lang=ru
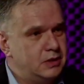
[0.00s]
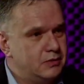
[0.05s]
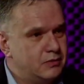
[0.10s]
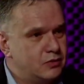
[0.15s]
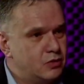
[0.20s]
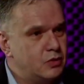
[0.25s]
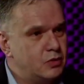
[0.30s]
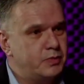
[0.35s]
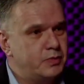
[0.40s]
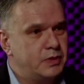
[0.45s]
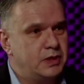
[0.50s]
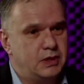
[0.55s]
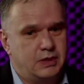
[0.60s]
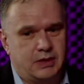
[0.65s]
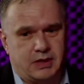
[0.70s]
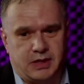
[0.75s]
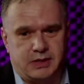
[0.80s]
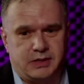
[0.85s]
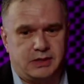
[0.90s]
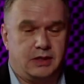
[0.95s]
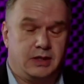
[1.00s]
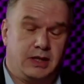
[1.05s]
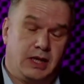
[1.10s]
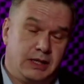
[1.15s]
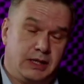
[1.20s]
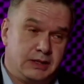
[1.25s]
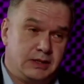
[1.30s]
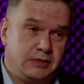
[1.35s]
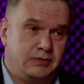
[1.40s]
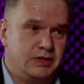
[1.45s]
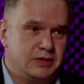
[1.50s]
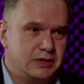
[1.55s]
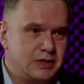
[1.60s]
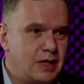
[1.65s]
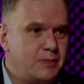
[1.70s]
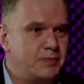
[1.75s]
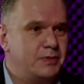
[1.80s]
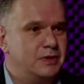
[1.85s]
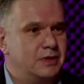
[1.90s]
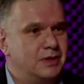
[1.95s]
Европа или Россия и коллективный
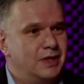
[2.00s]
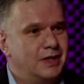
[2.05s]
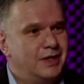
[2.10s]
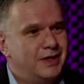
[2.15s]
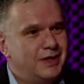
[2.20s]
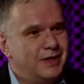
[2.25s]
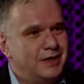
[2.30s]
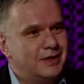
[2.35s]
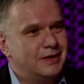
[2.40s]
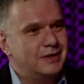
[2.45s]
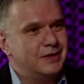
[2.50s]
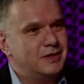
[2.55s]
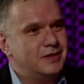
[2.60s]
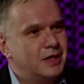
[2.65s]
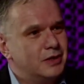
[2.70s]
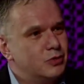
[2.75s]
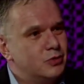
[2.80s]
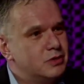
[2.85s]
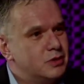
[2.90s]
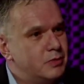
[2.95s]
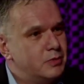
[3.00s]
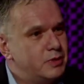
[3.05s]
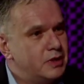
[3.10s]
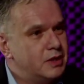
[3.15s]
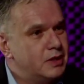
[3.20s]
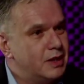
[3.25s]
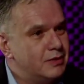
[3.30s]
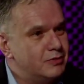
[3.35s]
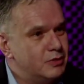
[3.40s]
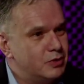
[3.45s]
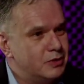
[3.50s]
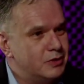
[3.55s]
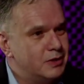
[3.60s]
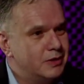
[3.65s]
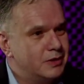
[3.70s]
Запад сядут за переговоры.